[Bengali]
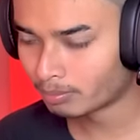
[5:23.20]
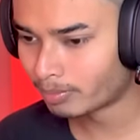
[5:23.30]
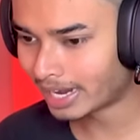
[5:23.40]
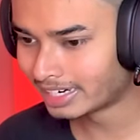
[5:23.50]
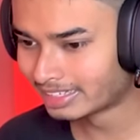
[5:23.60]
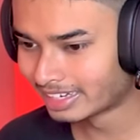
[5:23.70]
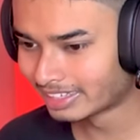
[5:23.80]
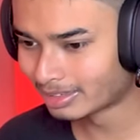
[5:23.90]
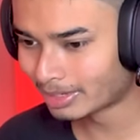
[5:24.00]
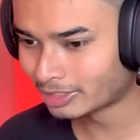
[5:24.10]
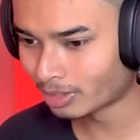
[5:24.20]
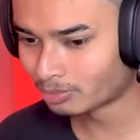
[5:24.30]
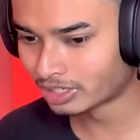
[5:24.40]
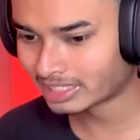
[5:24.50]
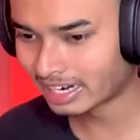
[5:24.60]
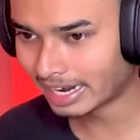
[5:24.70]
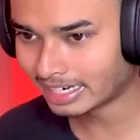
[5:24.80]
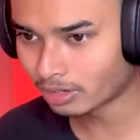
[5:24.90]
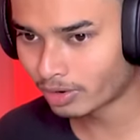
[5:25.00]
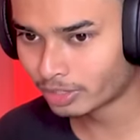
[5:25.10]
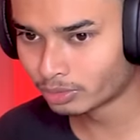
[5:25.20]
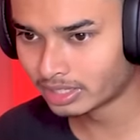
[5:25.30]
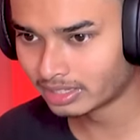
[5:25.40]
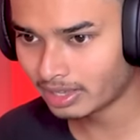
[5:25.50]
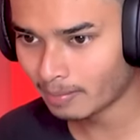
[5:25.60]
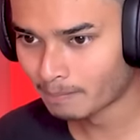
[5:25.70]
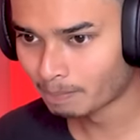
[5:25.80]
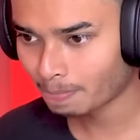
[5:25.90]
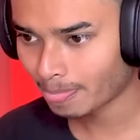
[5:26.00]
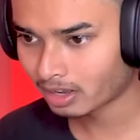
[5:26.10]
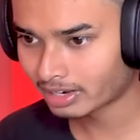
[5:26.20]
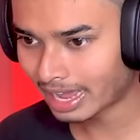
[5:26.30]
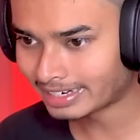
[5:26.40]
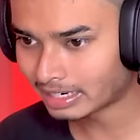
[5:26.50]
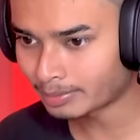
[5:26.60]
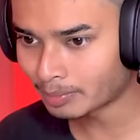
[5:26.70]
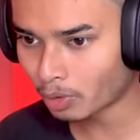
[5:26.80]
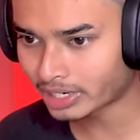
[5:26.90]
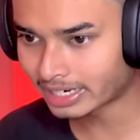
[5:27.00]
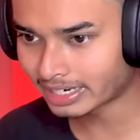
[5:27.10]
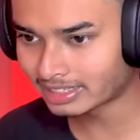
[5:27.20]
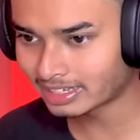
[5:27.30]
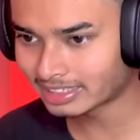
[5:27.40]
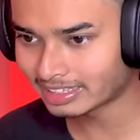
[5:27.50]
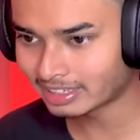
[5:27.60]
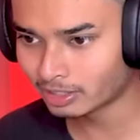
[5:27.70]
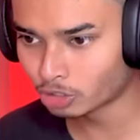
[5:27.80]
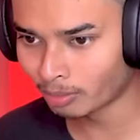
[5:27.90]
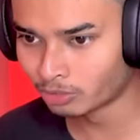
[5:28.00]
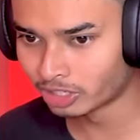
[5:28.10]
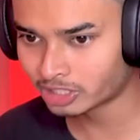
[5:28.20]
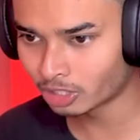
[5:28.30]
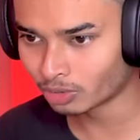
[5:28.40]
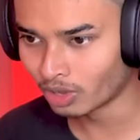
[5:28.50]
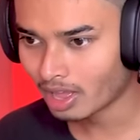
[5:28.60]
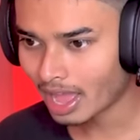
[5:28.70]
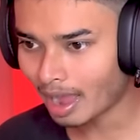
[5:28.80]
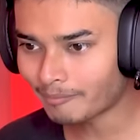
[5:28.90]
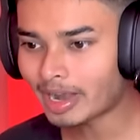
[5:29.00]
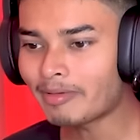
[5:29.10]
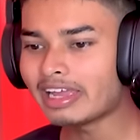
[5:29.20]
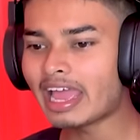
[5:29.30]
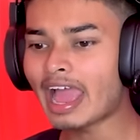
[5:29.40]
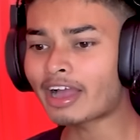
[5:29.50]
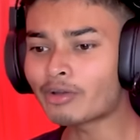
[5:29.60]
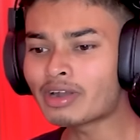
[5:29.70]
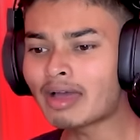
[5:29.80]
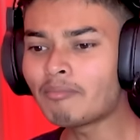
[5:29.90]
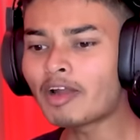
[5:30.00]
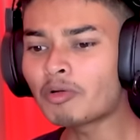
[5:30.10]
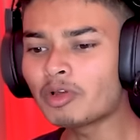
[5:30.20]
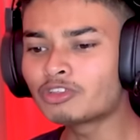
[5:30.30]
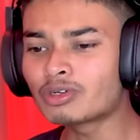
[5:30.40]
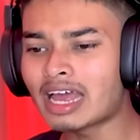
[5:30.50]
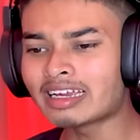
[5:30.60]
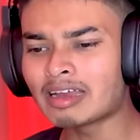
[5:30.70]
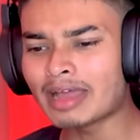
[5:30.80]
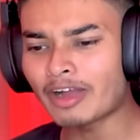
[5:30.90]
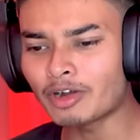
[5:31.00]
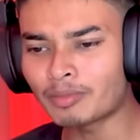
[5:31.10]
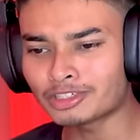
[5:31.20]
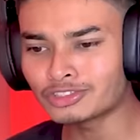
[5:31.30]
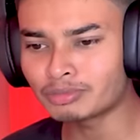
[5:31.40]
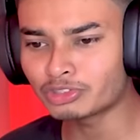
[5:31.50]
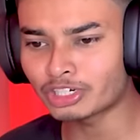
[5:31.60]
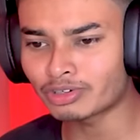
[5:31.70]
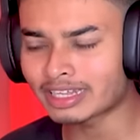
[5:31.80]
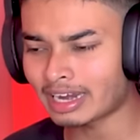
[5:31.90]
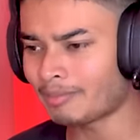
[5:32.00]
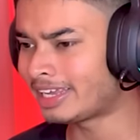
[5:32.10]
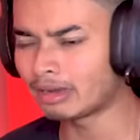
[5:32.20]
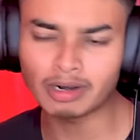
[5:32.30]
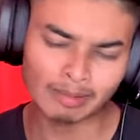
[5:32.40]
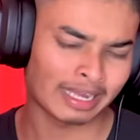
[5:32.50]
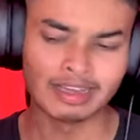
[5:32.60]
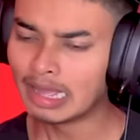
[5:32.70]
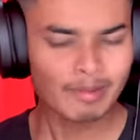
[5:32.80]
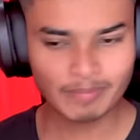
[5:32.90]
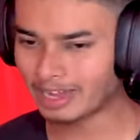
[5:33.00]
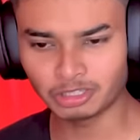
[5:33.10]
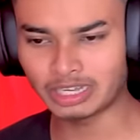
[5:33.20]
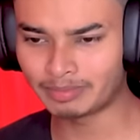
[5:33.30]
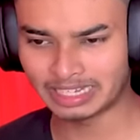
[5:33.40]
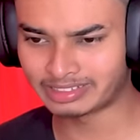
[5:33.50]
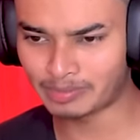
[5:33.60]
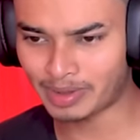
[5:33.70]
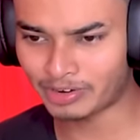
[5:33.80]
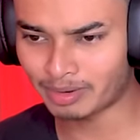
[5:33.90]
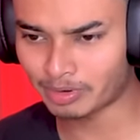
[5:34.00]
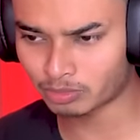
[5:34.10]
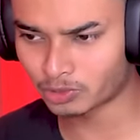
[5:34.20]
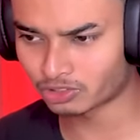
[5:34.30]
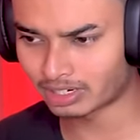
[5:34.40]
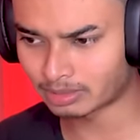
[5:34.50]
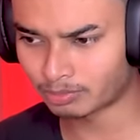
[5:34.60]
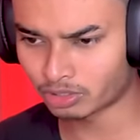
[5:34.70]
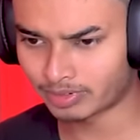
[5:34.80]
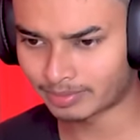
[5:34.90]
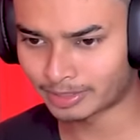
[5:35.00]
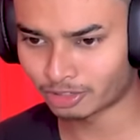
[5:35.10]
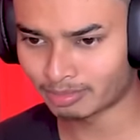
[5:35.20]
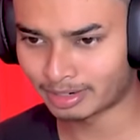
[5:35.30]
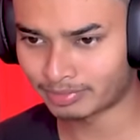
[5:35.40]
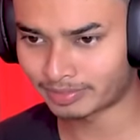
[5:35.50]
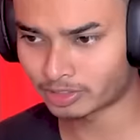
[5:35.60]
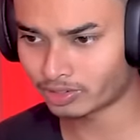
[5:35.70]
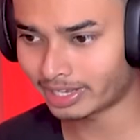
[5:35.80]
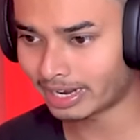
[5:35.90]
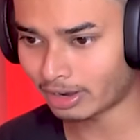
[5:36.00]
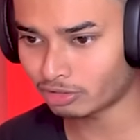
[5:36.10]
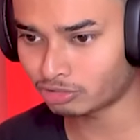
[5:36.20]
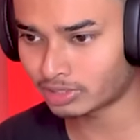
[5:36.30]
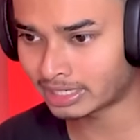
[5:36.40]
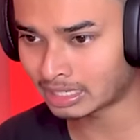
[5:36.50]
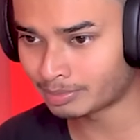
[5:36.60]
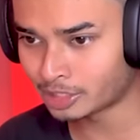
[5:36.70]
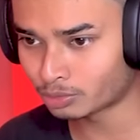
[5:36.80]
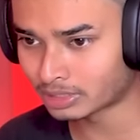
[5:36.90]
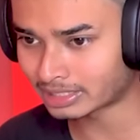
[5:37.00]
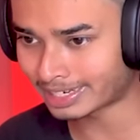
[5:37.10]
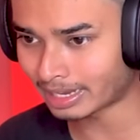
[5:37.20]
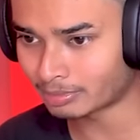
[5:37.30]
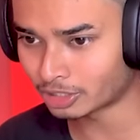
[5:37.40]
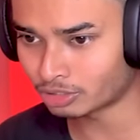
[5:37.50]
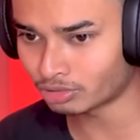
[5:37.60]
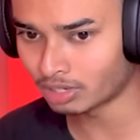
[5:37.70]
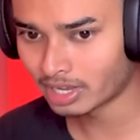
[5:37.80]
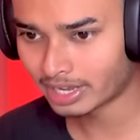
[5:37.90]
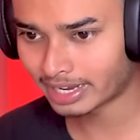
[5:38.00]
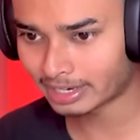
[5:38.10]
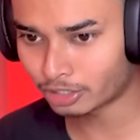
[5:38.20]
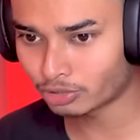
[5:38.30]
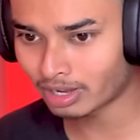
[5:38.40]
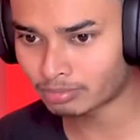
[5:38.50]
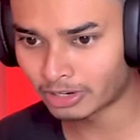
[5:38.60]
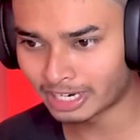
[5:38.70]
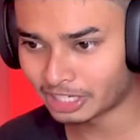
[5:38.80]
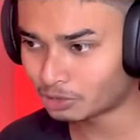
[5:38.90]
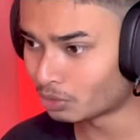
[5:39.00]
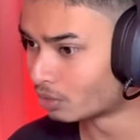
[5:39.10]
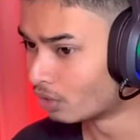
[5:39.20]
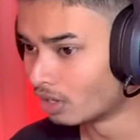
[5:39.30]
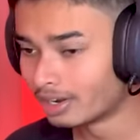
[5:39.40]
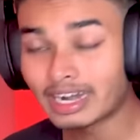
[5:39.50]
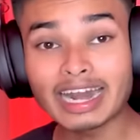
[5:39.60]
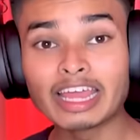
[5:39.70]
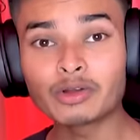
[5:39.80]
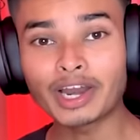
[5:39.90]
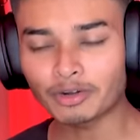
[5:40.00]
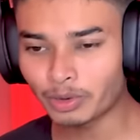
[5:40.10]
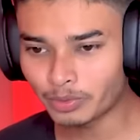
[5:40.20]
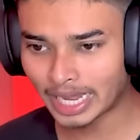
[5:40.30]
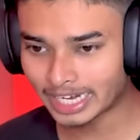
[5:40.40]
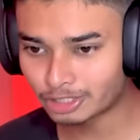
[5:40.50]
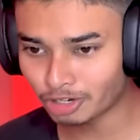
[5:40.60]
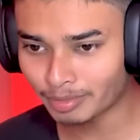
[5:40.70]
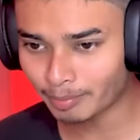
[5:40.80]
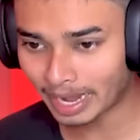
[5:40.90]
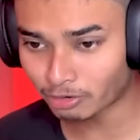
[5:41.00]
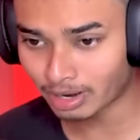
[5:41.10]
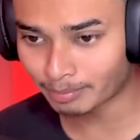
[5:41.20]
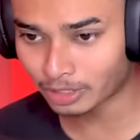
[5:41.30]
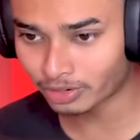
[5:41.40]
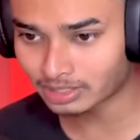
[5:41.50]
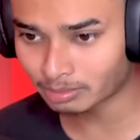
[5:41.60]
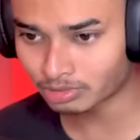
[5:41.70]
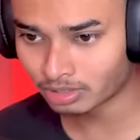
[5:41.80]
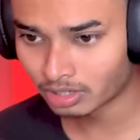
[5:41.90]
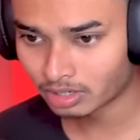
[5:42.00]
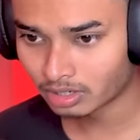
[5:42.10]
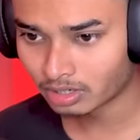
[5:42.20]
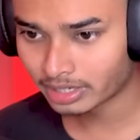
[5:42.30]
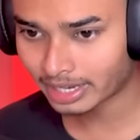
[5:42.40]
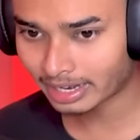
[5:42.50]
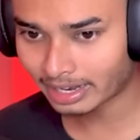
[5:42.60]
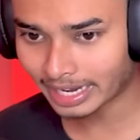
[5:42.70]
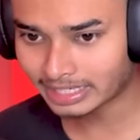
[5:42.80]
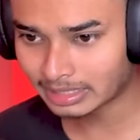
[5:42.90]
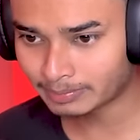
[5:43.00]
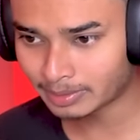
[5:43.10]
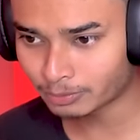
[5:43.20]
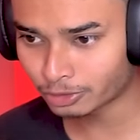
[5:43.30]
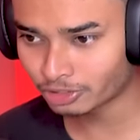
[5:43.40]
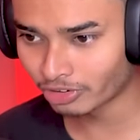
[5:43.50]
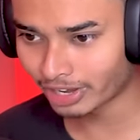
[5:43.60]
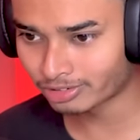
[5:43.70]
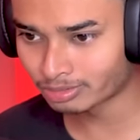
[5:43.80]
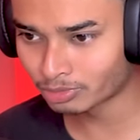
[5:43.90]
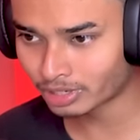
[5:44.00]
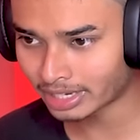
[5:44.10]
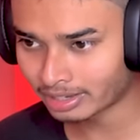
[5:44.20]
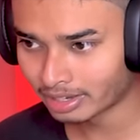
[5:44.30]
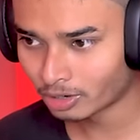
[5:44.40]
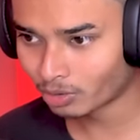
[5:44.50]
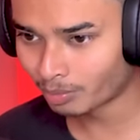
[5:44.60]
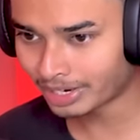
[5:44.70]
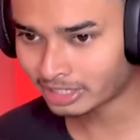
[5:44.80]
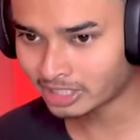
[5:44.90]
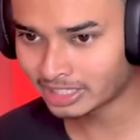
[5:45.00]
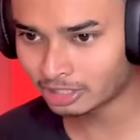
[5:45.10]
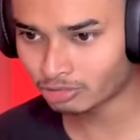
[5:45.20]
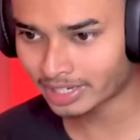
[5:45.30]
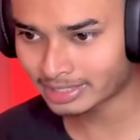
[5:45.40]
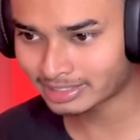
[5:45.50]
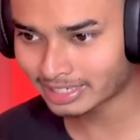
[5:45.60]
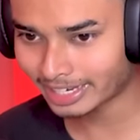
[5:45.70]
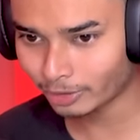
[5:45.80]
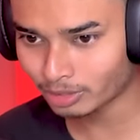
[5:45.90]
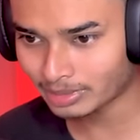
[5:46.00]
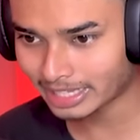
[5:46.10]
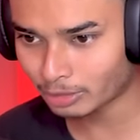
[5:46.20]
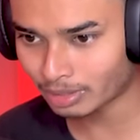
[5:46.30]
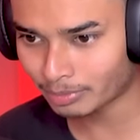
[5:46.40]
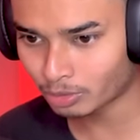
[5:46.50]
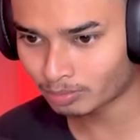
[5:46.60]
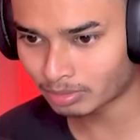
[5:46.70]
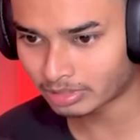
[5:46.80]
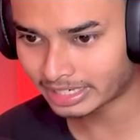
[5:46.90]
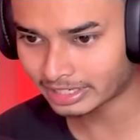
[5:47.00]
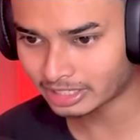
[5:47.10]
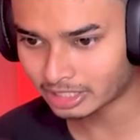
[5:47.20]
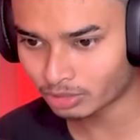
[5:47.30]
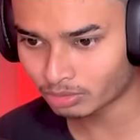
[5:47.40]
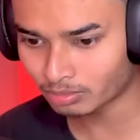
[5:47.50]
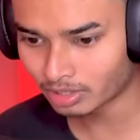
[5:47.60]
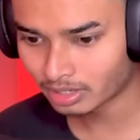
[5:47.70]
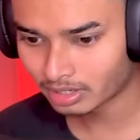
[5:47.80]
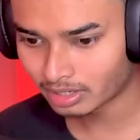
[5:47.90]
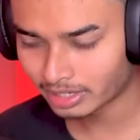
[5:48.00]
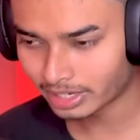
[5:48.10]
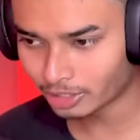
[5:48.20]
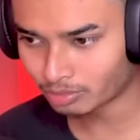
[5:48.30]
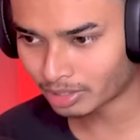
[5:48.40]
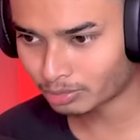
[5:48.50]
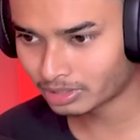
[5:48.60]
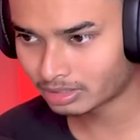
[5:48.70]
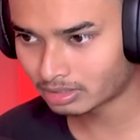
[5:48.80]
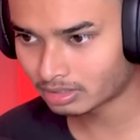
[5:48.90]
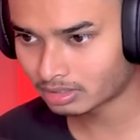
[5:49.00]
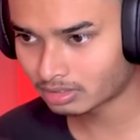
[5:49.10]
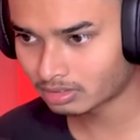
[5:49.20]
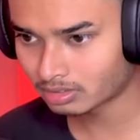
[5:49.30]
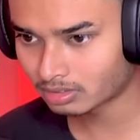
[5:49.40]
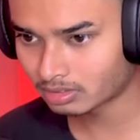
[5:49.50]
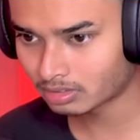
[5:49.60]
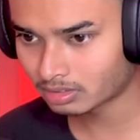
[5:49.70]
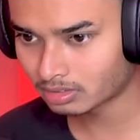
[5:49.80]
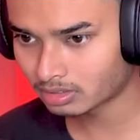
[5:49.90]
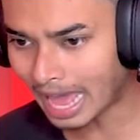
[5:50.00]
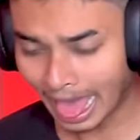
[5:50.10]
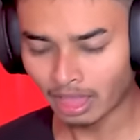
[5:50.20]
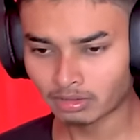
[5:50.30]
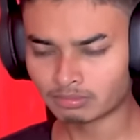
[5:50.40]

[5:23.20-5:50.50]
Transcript: বাইরে থেকে তো ভাই শব্দ আসছে লাইটার ঘরে ঢুকিয়ে দিই লাইটার আমি পকেটে রেখে দিয়েছি এদিক দিয়ে শব্দ আসছিল আমরা ভাই এগারো নাম্বার রুমেও চলে আসলাম এখনো পর্যন্ত ভূতের কোনো দেখেন না আমি খেলবো না ভাই ফালতু গেম খেলছি আমি বারো নাম্বার রুমেও চলে আসলাম বলো ফটাফট চলো ফটাফট চলো এখানে আরও কিছু দেখে যাই মিস করতে চাই না আমি কিছু এখানে ড্রয়ার ফয়ার নেই তো না না এখানে আর কোনো ড্রয়ার নেই চলো এবার বারো নাম্বার ঘরে যাবো এখানে লাইট টিপ টিপ করছিল কেন রুম করে উপরে একটা সিঁড়ি চলে গেছে যেখানে হয়তো আমি তেরো নাম্বার রুম পাবো আর এটা কিসের রুম এই রুমটা খুব ওয়ান